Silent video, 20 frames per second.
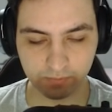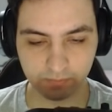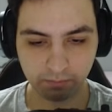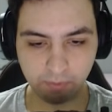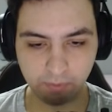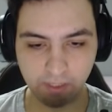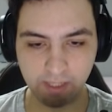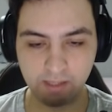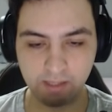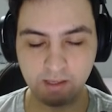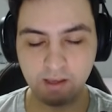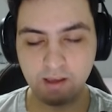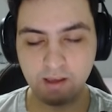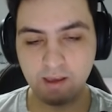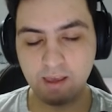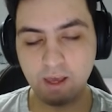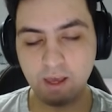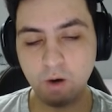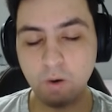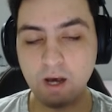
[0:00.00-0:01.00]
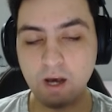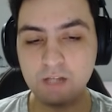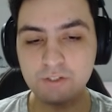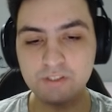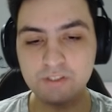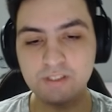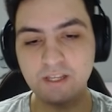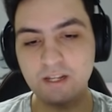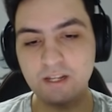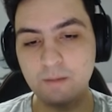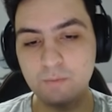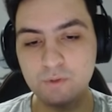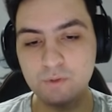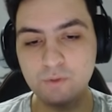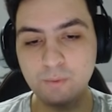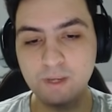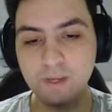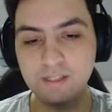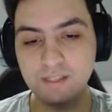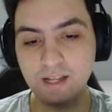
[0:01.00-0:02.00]
Play. Eu acho que seria
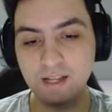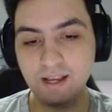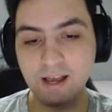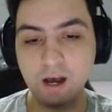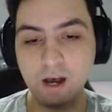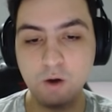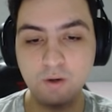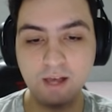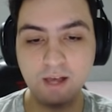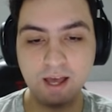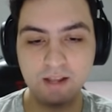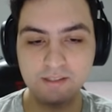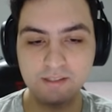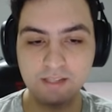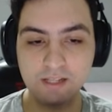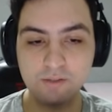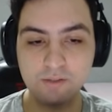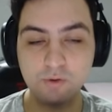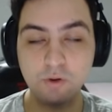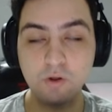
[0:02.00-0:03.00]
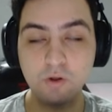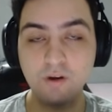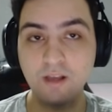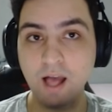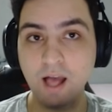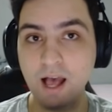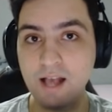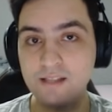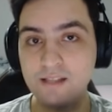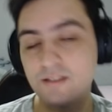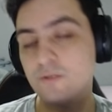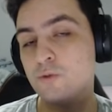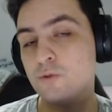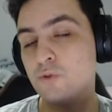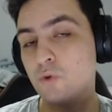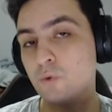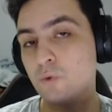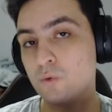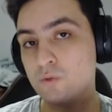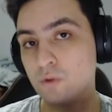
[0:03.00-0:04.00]
muito mais legal, cara, se eles colocassem
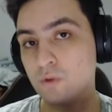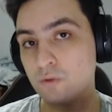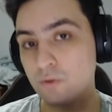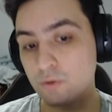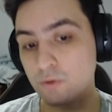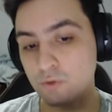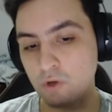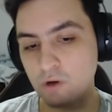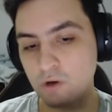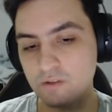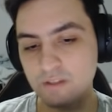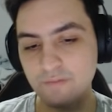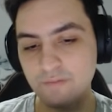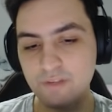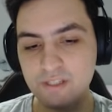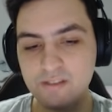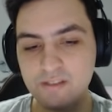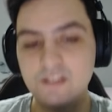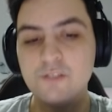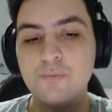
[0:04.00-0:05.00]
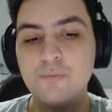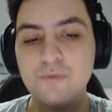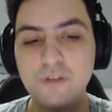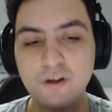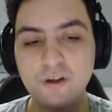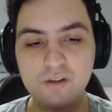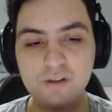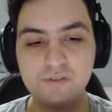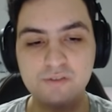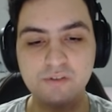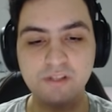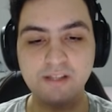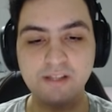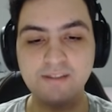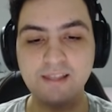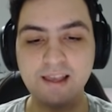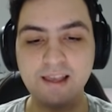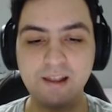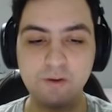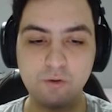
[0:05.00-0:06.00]
os, os outros jogos, na vez de ser tipo um negócio só na
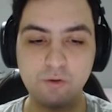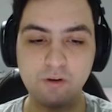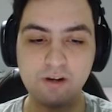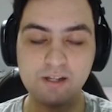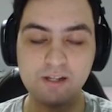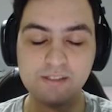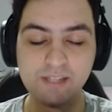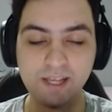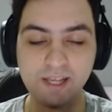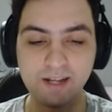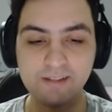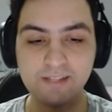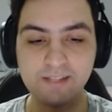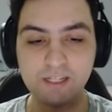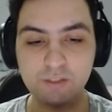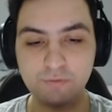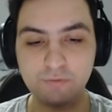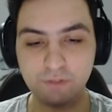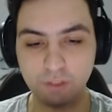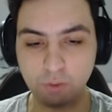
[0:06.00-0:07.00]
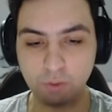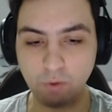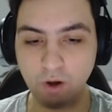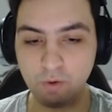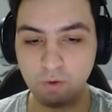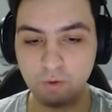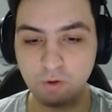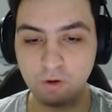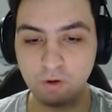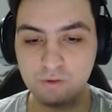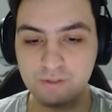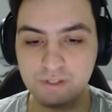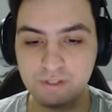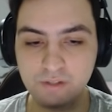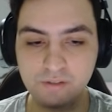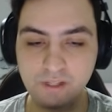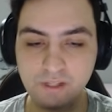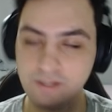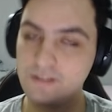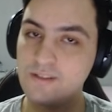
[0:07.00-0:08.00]
tela, colocassem realidade virtual
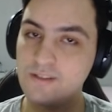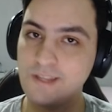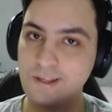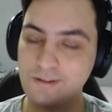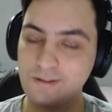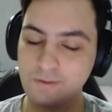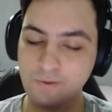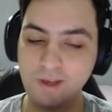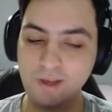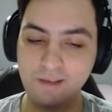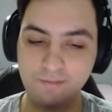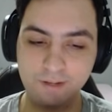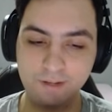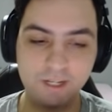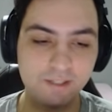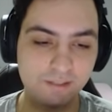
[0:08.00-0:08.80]
igualzinho Duck Season é, velho.